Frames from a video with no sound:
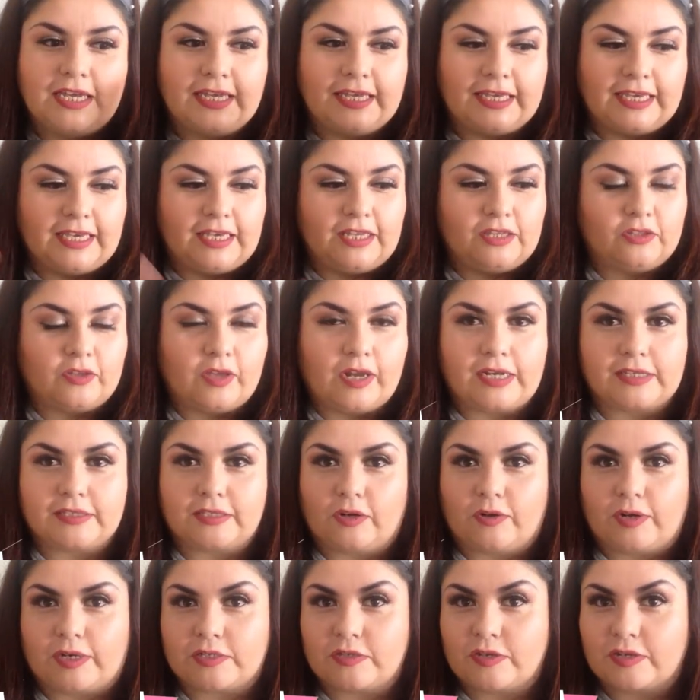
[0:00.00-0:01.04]
y todas las
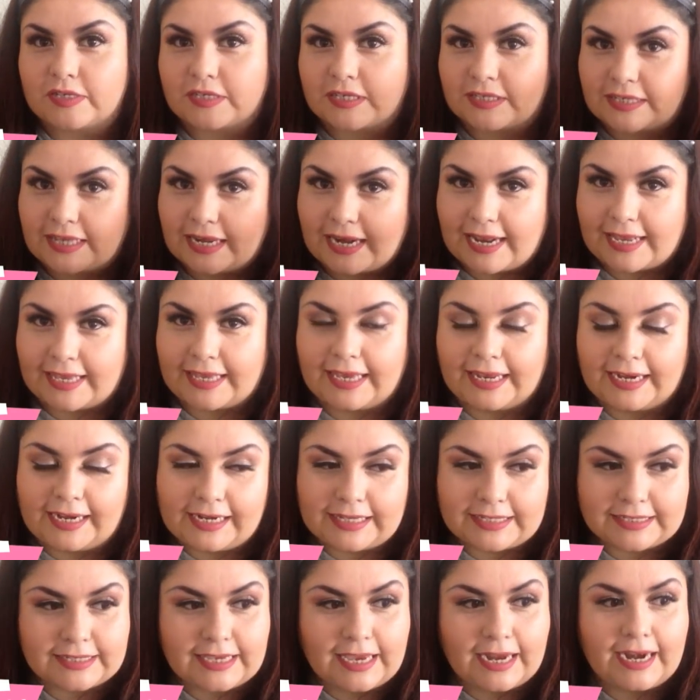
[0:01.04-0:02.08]
decoraciones que están aquí en
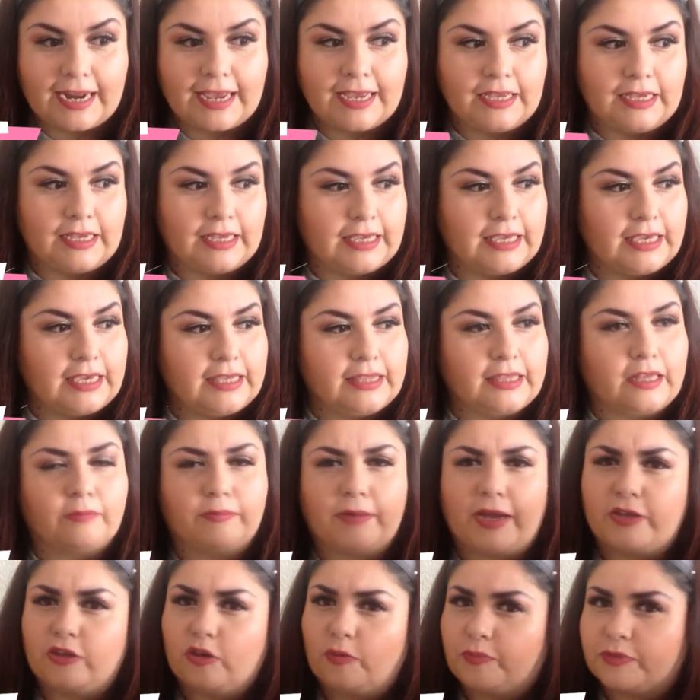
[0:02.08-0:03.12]
la sala y del
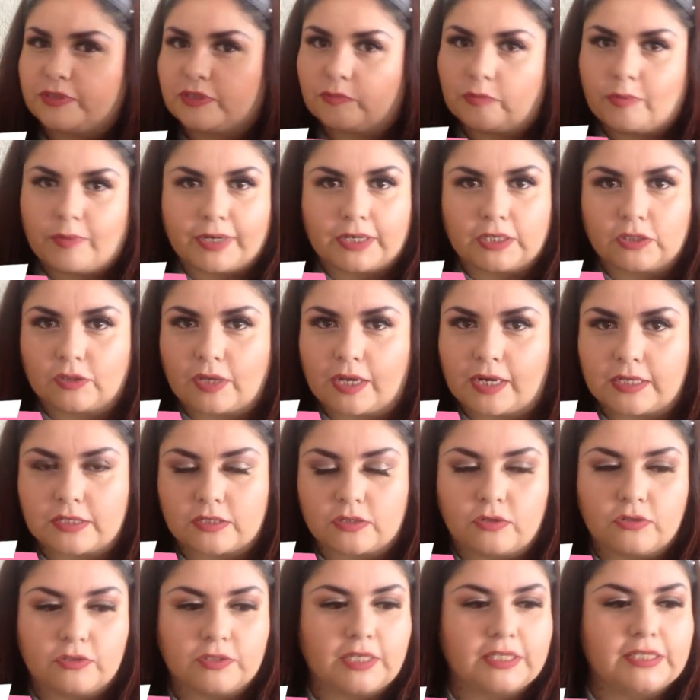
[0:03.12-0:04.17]
baño pues yo me bajé todas las
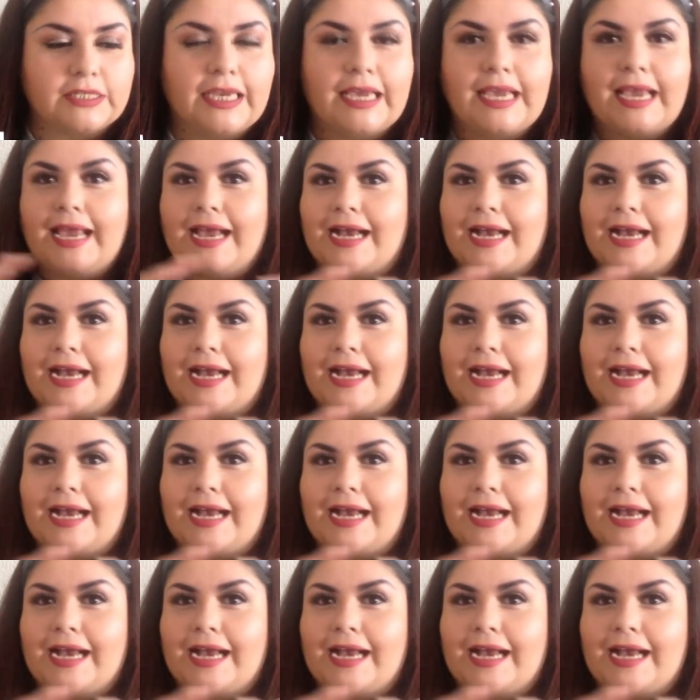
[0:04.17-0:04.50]
cosas